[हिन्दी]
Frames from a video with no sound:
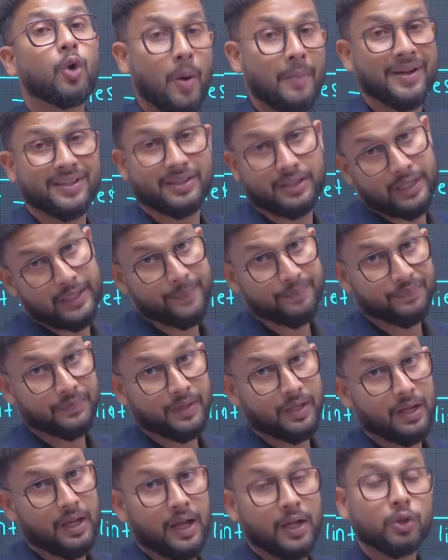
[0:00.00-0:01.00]
कॉमा थ्री
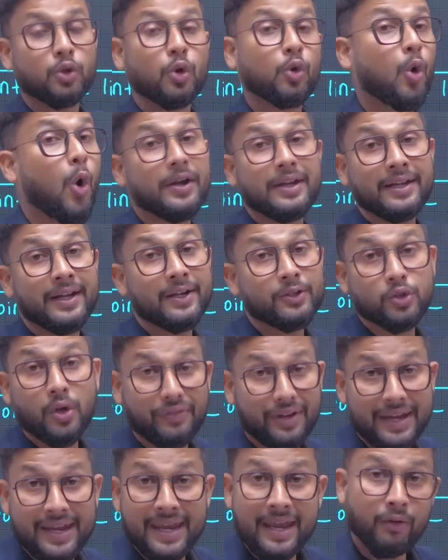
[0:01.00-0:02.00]
तो कोऑर्डिनेट्स
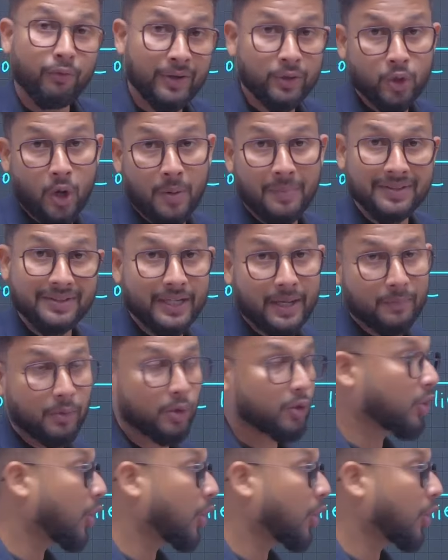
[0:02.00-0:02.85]
ऑफ ए वन कॉमा थ्री हम लोग